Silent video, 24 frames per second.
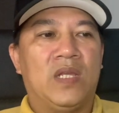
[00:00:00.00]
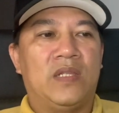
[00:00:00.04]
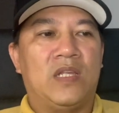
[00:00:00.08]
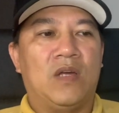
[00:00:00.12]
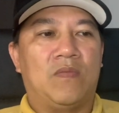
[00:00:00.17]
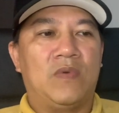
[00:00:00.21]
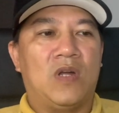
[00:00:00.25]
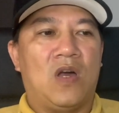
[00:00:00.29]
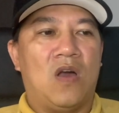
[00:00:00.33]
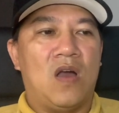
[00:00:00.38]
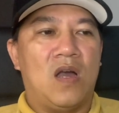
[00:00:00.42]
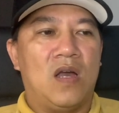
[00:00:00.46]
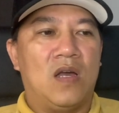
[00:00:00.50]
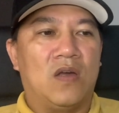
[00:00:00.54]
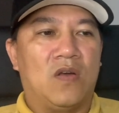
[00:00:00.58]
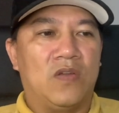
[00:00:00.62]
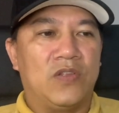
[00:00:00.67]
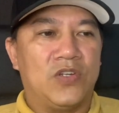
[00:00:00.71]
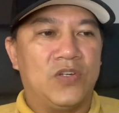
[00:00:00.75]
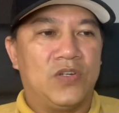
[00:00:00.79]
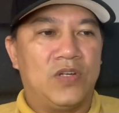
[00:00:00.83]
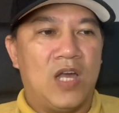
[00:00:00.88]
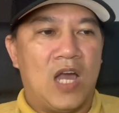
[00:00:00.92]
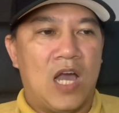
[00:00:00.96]
trong đó có
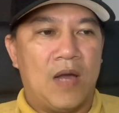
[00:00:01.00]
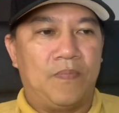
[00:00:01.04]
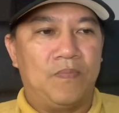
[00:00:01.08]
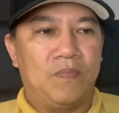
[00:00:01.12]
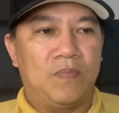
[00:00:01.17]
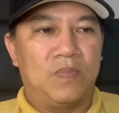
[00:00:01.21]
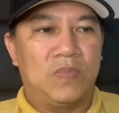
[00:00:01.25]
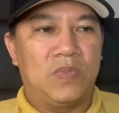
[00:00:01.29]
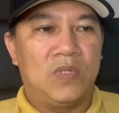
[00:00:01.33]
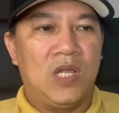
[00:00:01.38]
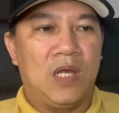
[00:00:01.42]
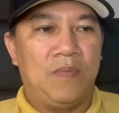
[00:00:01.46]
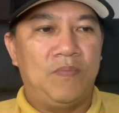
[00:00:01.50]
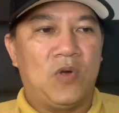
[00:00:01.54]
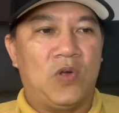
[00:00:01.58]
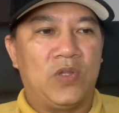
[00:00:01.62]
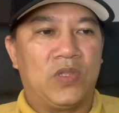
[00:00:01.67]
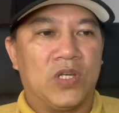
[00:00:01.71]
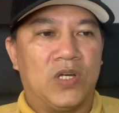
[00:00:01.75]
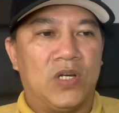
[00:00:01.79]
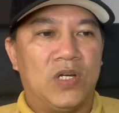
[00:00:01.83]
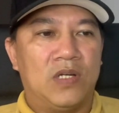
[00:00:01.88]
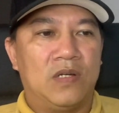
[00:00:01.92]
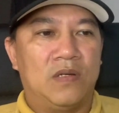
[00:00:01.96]
trường hợp nhóm đối
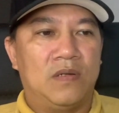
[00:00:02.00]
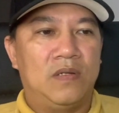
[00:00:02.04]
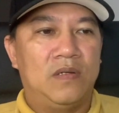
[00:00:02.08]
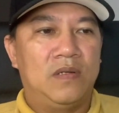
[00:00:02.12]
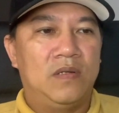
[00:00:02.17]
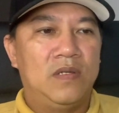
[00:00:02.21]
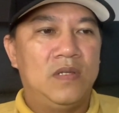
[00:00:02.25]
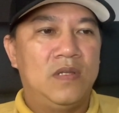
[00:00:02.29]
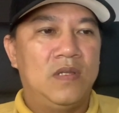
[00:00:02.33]
tượng